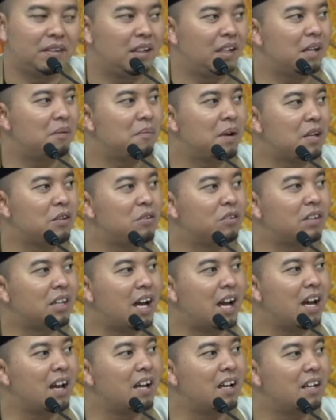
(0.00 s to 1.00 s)
5
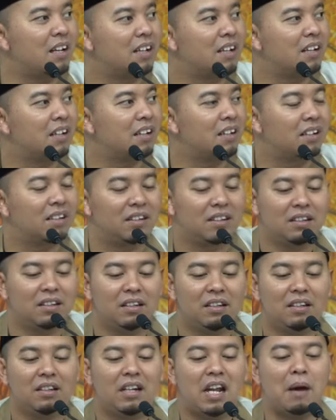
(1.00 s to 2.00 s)
juta
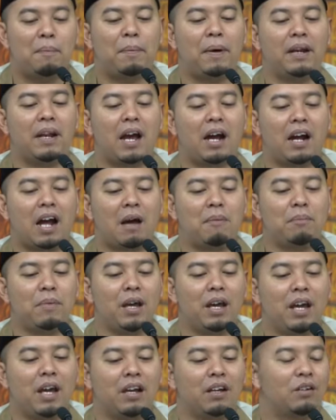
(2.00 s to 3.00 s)
dapat tak
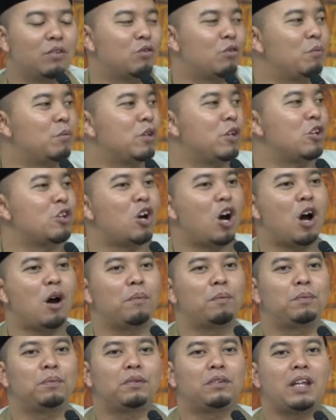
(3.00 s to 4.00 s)
kambing semuanya
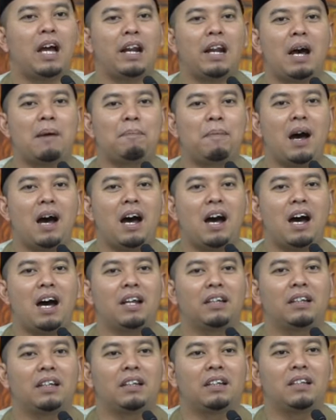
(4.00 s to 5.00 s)
jawab tak
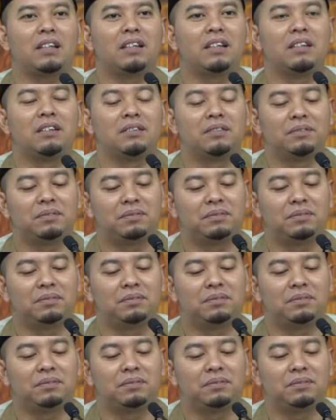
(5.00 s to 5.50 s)
dapat kata dia